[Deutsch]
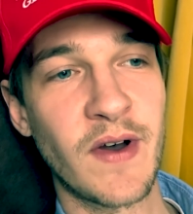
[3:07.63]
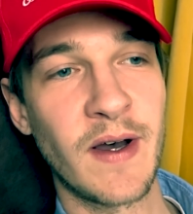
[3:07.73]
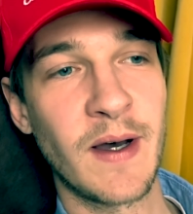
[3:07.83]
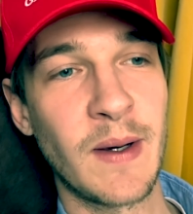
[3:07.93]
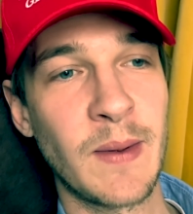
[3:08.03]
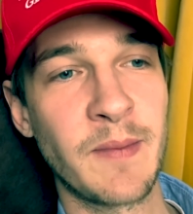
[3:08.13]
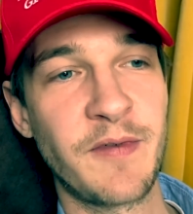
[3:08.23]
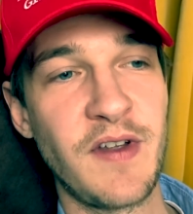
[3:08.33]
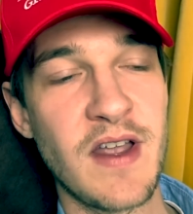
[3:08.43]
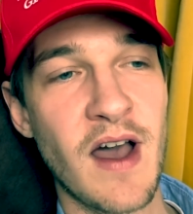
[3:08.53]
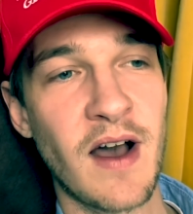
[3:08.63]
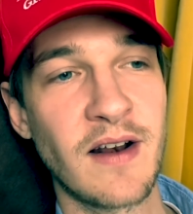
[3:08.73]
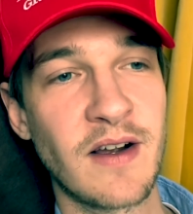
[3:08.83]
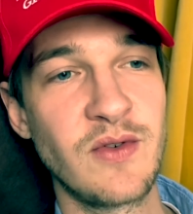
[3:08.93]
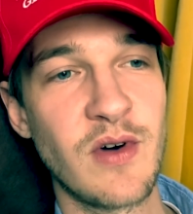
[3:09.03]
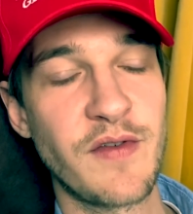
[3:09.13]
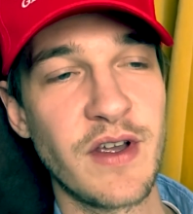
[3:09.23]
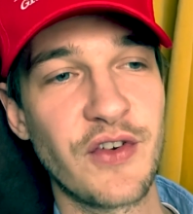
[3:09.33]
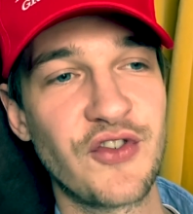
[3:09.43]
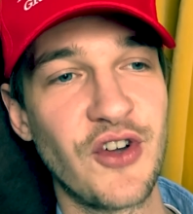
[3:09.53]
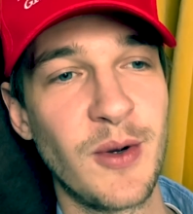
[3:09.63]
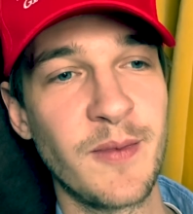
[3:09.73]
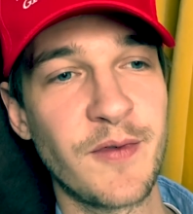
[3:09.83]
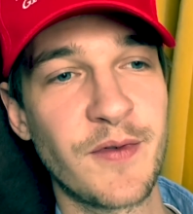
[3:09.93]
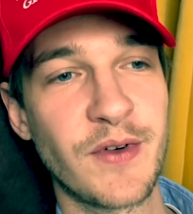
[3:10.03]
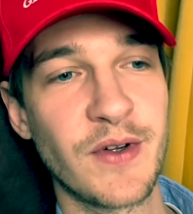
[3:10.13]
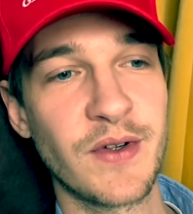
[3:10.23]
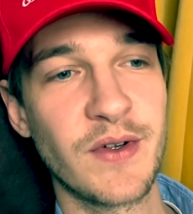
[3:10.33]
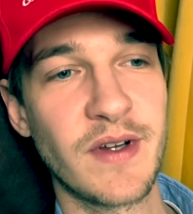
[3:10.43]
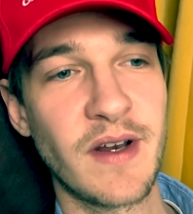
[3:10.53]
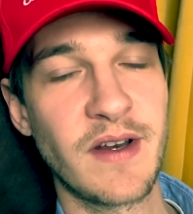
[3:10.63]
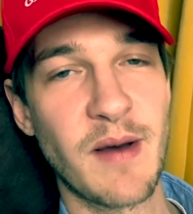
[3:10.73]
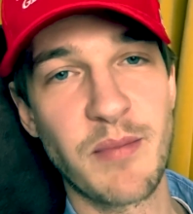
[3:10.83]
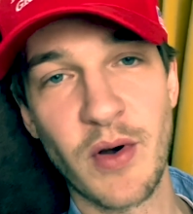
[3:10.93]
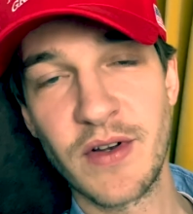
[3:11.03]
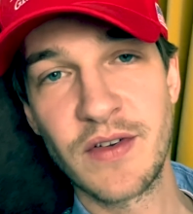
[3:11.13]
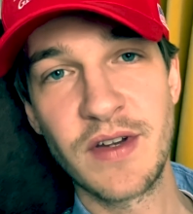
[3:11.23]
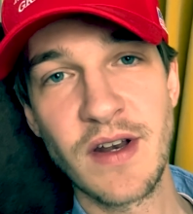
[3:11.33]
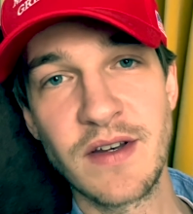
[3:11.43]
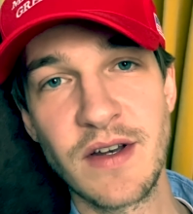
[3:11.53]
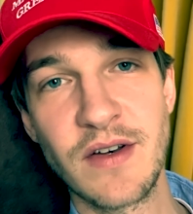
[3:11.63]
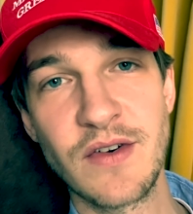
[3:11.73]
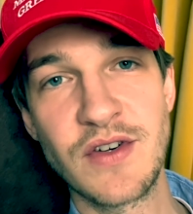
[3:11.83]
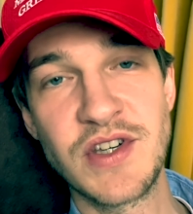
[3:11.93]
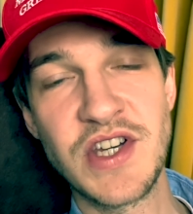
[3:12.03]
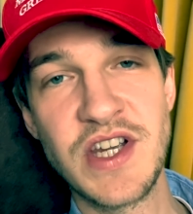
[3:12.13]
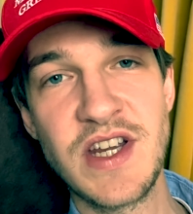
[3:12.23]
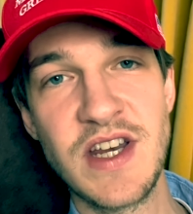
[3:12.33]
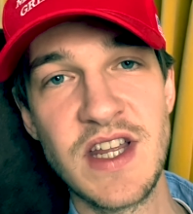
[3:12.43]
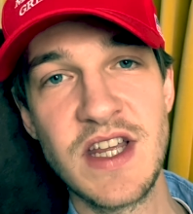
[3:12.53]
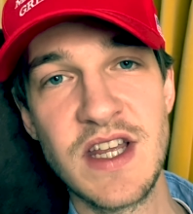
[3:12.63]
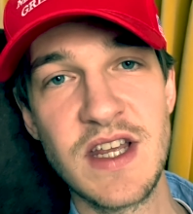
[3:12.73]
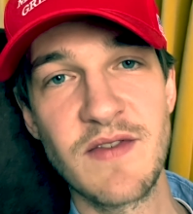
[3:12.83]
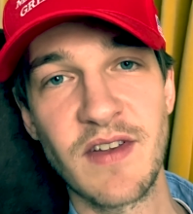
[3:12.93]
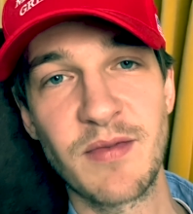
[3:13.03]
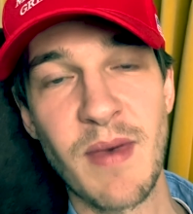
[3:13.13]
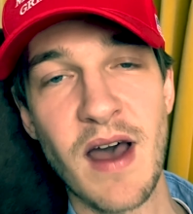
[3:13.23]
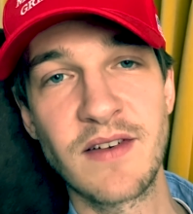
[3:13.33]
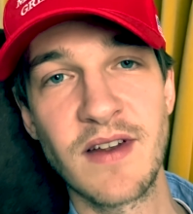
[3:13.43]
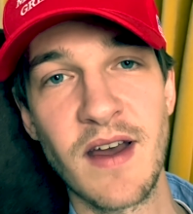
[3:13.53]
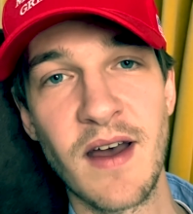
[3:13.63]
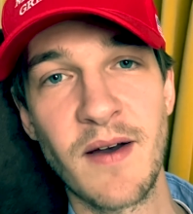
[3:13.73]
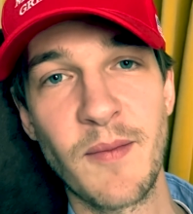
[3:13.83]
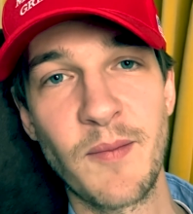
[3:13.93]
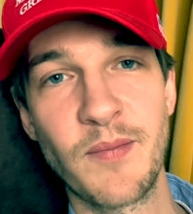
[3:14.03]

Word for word: Ähm, vier Jahre lang nur auf ihn geschimpft, äh, dann der protestierende Genie, was macht er?